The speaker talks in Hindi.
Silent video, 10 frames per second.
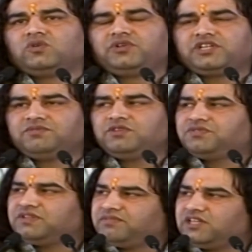उनकी भी
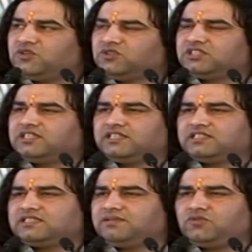फैमिली होती
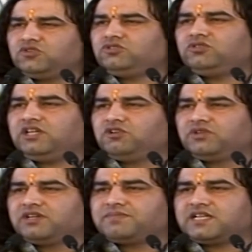है सब कुछ तो है
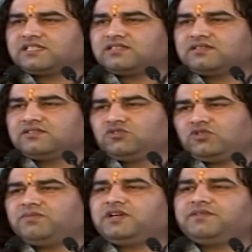उनके पास
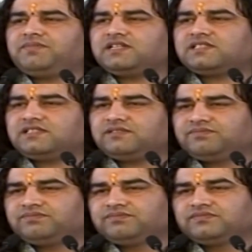जो हमारे पास
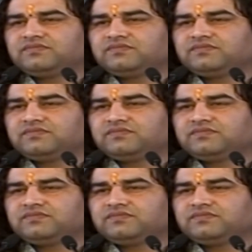है